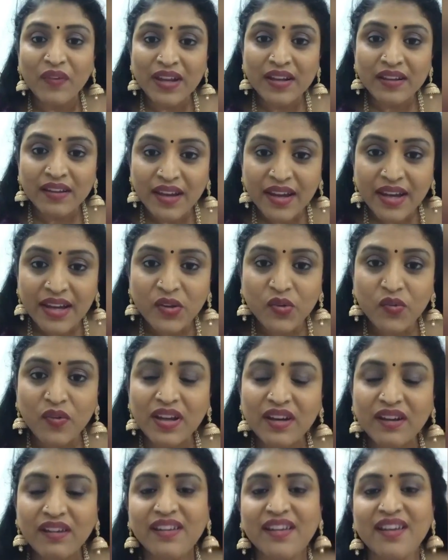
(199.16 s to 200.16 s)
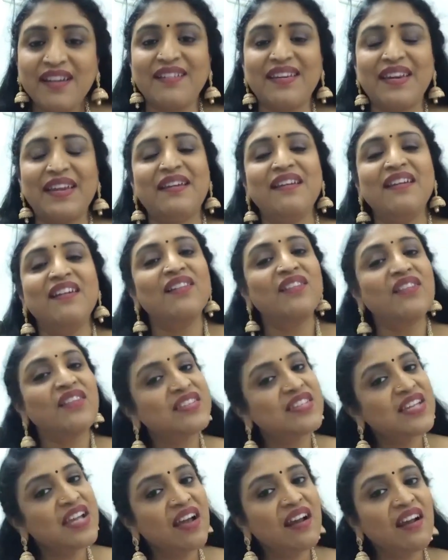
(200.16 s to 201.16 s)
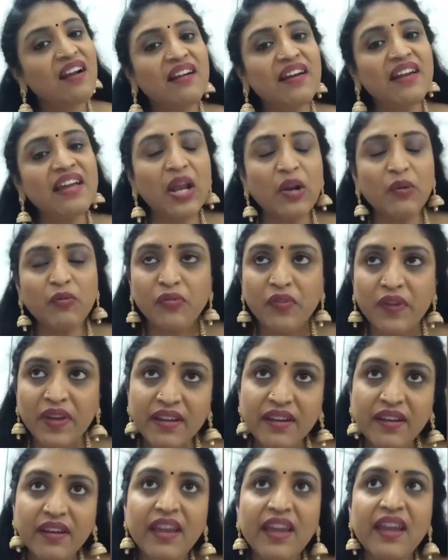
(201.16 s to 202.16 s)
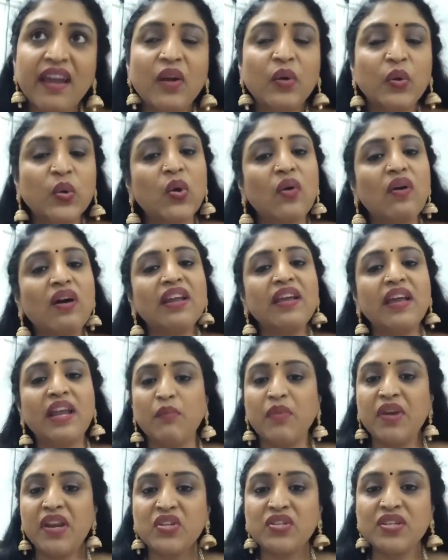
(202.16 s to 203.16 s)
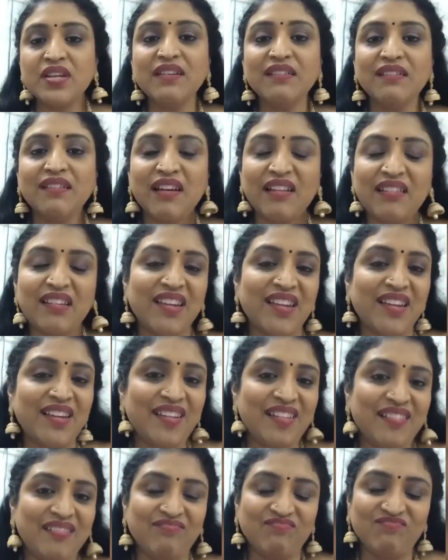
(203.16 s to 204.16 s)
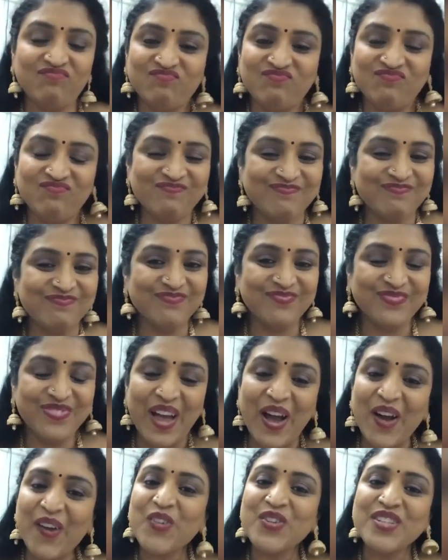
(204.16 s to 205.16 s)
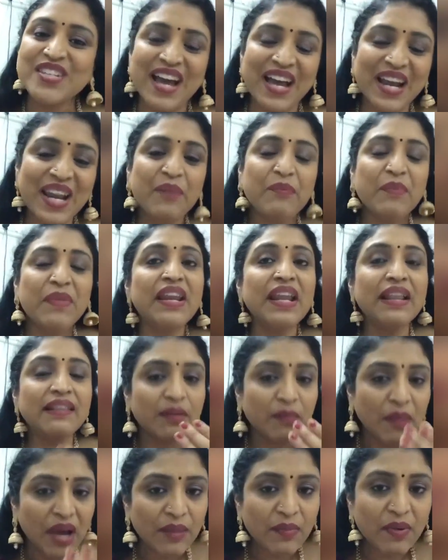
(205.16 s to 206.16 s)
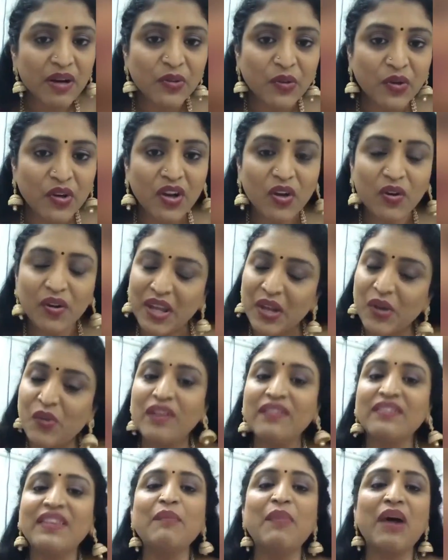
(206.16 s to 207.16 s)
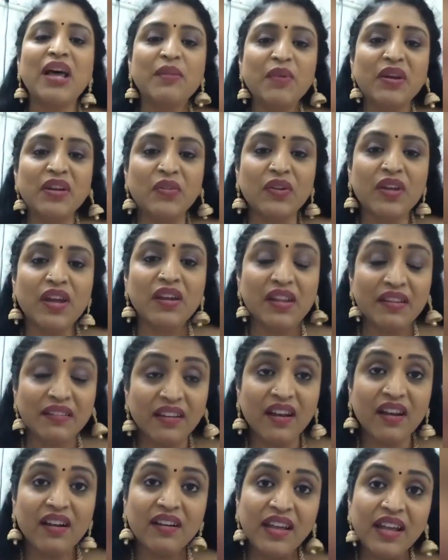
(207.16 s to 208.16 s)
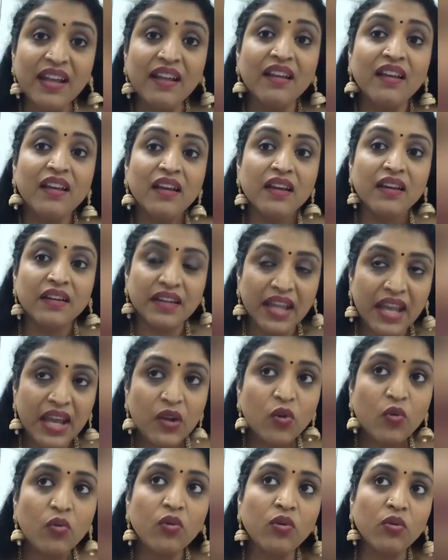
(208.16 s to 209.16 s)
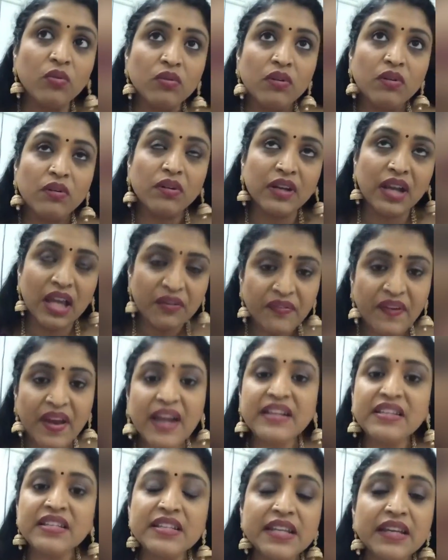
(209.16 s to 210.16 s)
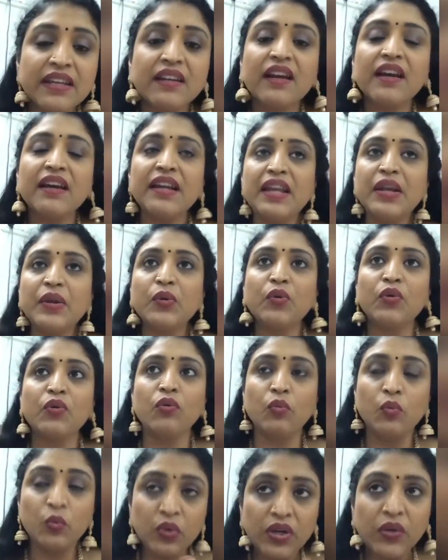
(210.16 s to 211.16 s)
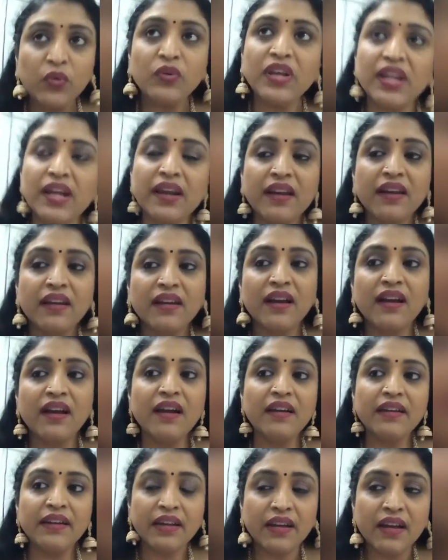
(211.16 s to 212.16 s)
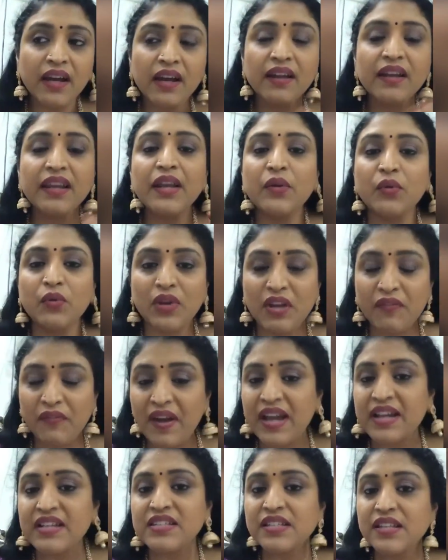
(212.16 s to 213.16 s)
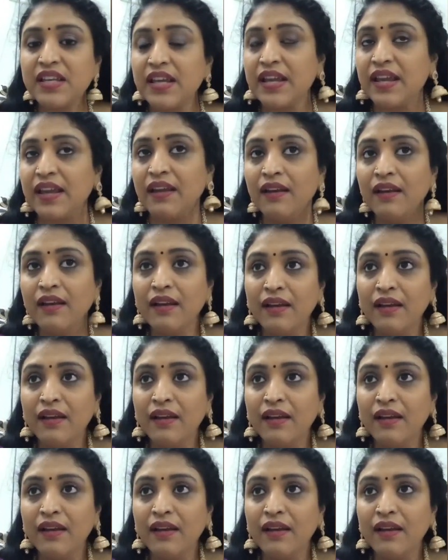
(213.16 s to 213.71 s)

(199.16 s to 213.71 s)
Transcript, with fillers: వీ నీడ్ యువర్ రీఎంట్రీ నిజంగానండి అన్ఫేర్ రే అనుకోవాలి ఎలిమినేషన్ అది నాకు చాలా మీరెంత బాధపడుతున్నారో నేను అంతే బాధపడుతున్నాను ఎందుకంటే నేను నా ఫ్యాన్స్ని ఇంకా నేను ఉండుంటే కనుక ఇంకా నేను నా ఫ్యాన్స్కి